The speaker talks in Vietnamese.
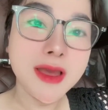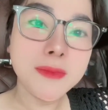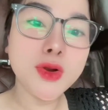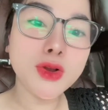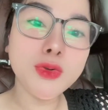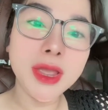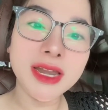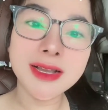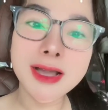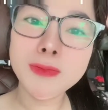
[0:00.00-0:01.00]
một
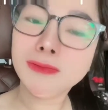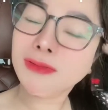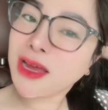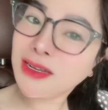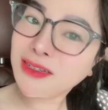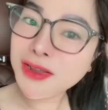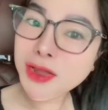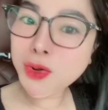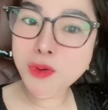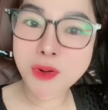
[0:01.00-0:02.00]
quyền công dân
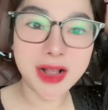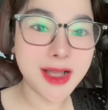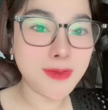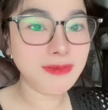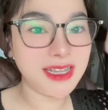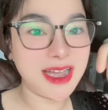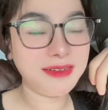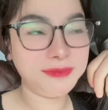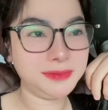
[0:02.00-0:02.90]
của công dân